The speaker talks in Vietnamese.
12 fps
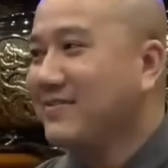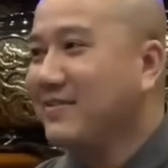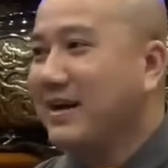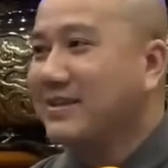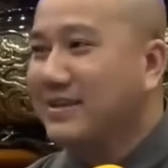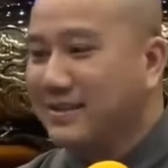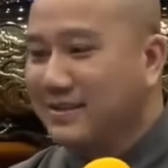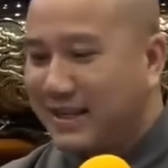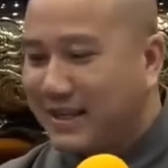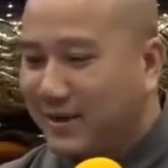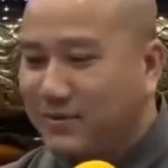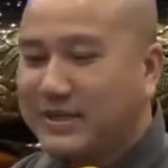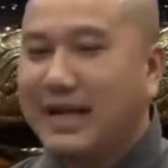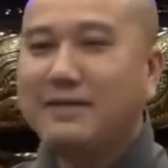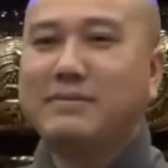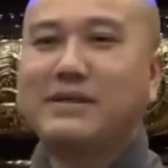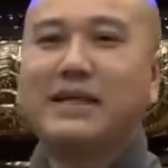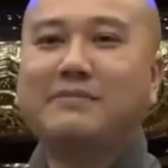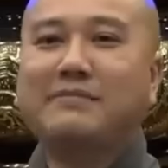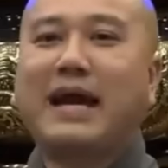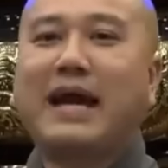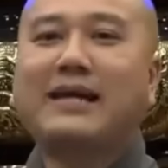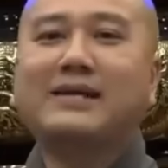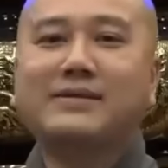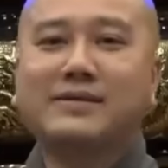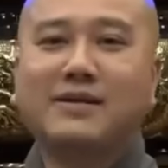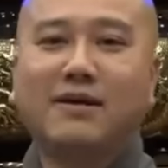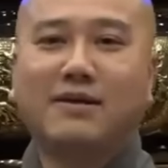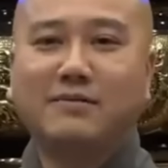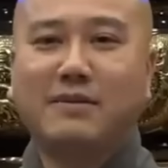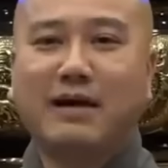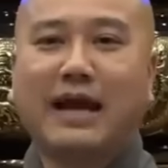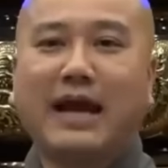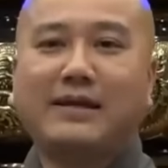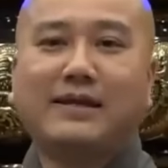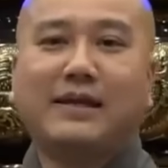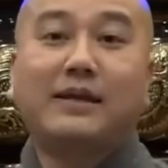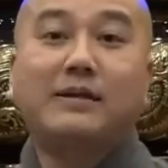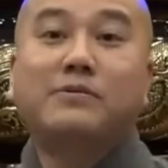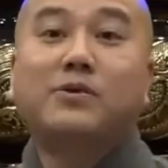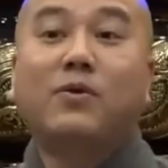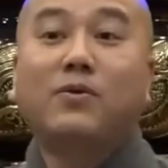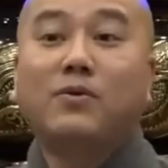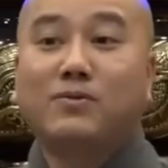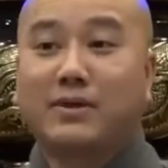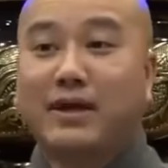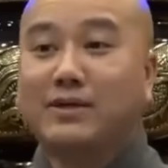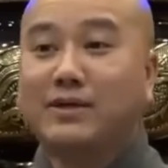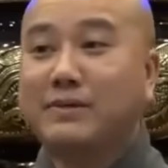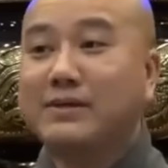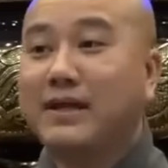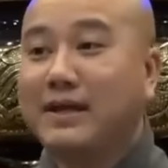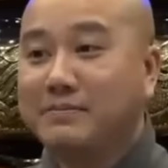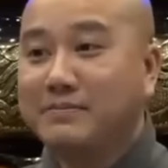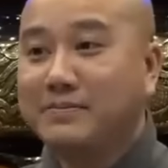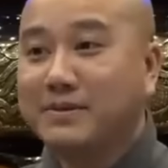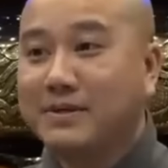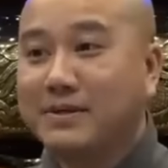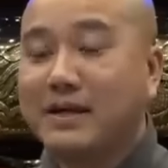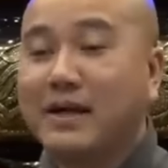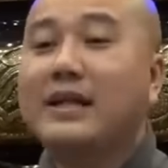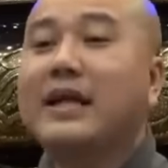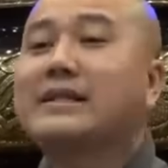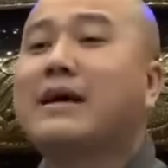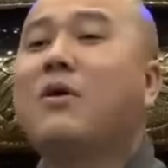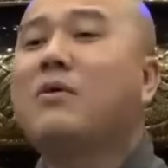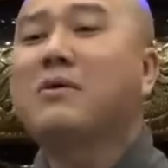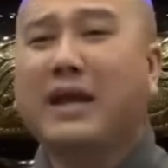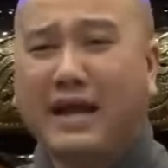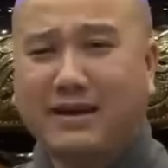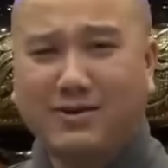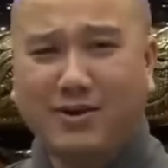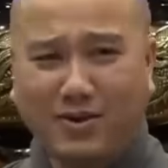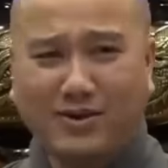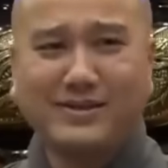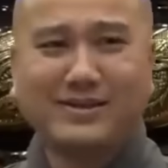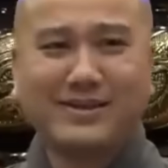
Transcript: Bằng chứng là lâu nay mình niệm hai người đó mà hai vị im ru để cho mình niệm, nghĩa là tao ok rồi.